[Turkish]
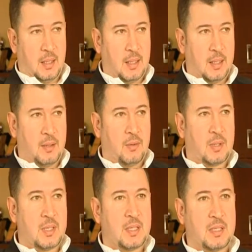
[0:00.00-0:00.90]
Antalya'da
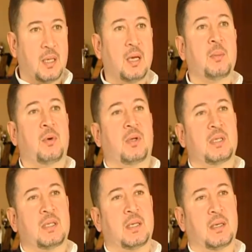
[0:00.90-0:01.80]
organize sanayi
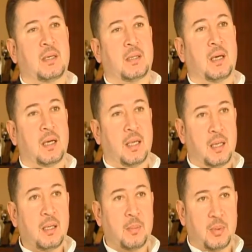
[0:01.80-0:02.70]
bölgesi daha
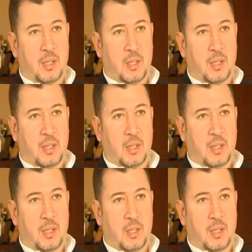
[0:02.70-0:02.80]
yeni